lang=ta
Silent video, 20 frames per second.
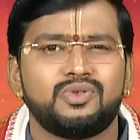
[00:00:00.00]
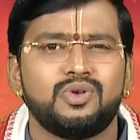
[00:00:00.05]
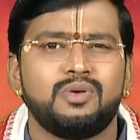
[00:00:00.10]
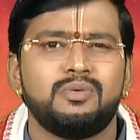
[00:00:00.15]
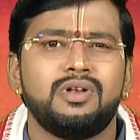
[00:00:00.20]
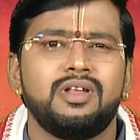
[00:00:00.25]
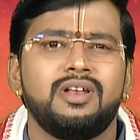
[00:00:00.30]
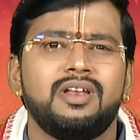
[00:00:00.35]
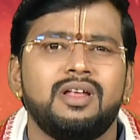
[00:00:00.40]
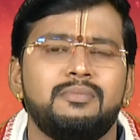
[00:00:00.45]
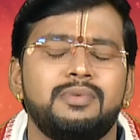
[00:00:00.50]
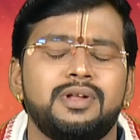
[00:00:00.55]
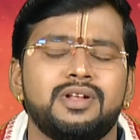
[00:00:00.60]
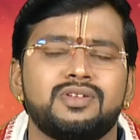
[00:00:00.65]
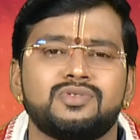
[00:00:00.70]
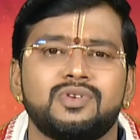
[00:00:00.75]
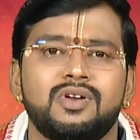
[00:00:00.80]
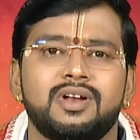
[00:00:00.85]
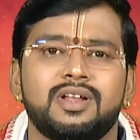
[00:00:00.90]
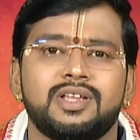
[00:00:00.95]
தொழில்
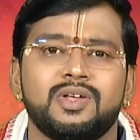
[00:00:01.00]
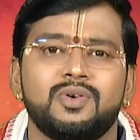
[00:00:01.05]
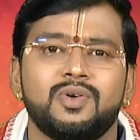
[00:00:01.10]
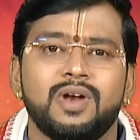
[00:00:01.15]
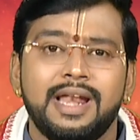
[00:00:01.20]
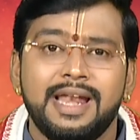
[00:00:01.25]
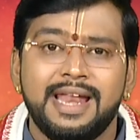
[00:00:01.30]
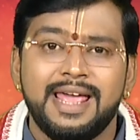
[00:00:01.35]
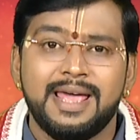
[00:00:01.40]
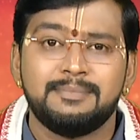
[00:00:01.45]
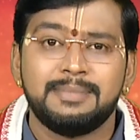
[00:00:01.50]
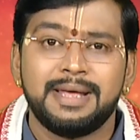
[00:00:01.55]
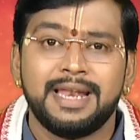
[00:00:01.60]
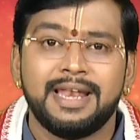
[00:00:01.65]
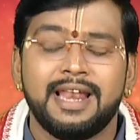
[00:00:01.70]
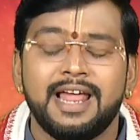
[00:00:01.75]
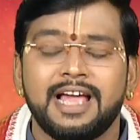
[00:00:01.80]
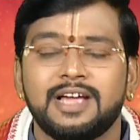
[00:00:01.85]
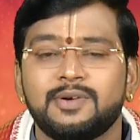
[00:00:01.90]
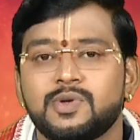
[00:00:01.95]
அப்படின்னு சொல்கிறதே ஒரு லேமேன்
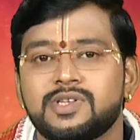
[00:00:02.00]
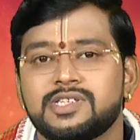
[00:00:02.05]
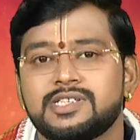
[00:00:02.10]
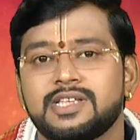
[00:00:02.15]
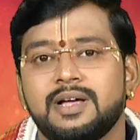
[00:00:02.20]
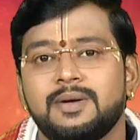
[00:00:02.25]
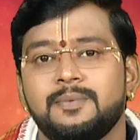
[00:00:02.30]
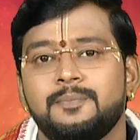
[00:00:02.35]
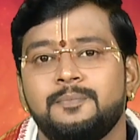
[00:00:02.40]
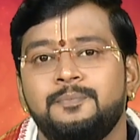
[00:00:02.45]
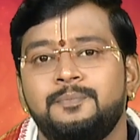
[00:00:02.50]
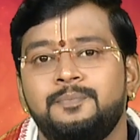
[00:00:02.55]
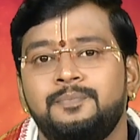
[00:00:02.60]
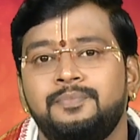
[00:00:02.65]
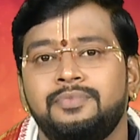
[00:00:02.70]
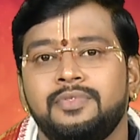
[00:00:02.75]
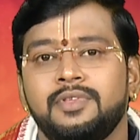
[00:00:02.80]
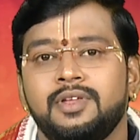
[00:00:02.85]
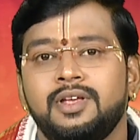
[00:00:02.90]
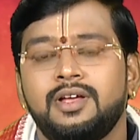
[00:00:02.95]
லாங்குவேஜ் தான்
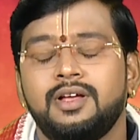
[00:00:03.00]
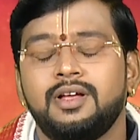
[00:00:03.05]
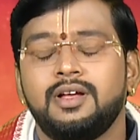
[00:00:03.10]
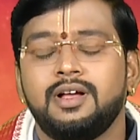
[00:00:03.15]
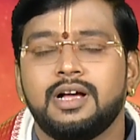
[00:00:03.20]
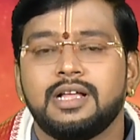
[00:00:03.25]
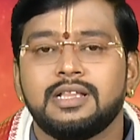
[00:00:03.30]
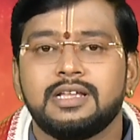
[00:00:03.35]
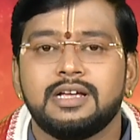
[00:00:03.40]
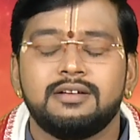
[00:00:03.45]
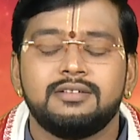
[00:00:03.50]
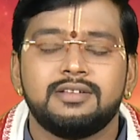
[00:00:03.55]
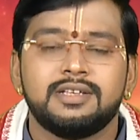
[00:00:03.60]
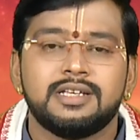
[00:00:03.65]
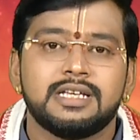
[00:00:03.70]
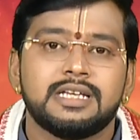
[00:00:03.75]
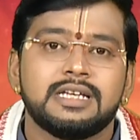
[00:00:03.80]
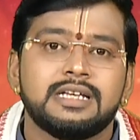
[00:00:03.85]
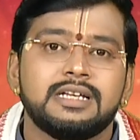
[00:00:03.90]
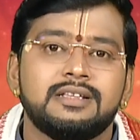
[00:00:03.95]
அதாவது
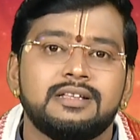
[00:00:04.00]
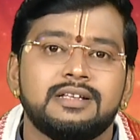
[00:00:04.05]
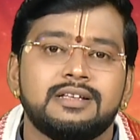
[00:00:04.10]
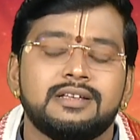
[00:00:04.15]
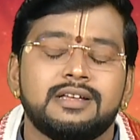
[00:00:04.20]
இந்த